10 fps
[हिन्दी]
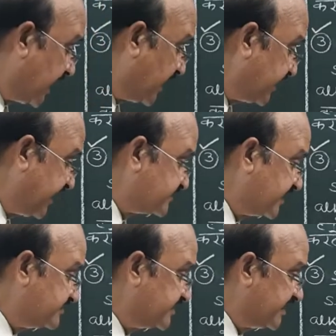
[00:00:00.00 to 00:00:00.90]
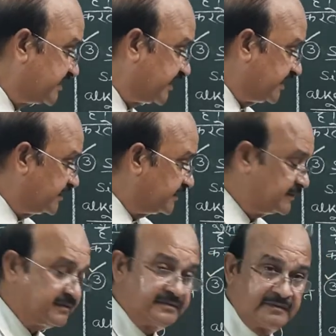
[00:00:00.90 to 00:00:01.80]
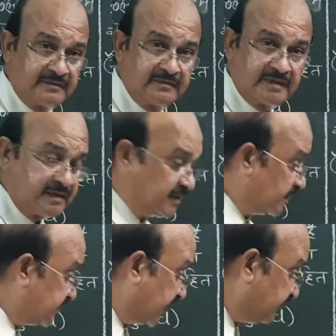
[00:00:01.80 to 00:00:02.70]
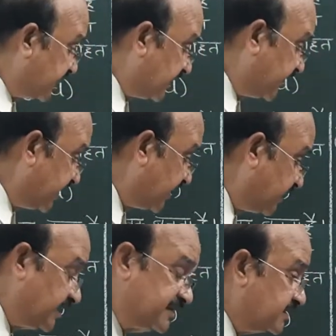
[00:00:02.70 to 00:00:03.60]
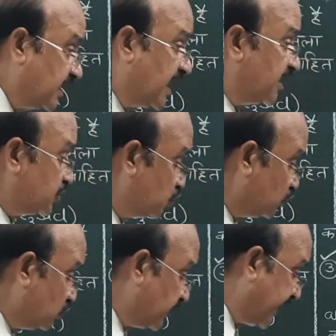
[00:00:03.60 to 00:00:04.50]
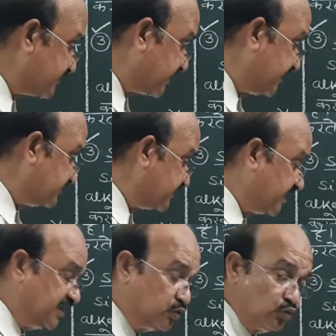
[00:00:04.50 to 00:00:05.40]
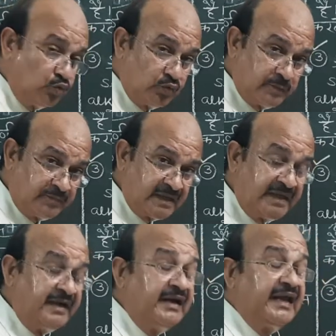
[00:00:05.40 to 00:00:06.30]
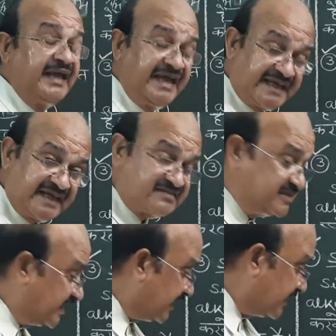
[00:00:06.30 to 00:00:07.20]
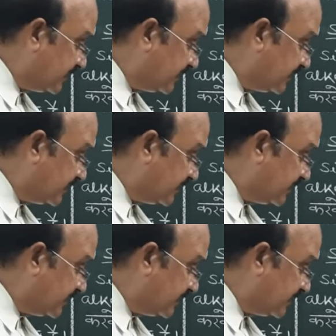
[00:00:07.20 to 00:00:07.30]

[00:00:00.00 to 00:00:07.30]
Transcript: आर एस आई सी एल थ्री या फिर क्या बनेगा आर टू एस आई सी एल टू एक एक सी एल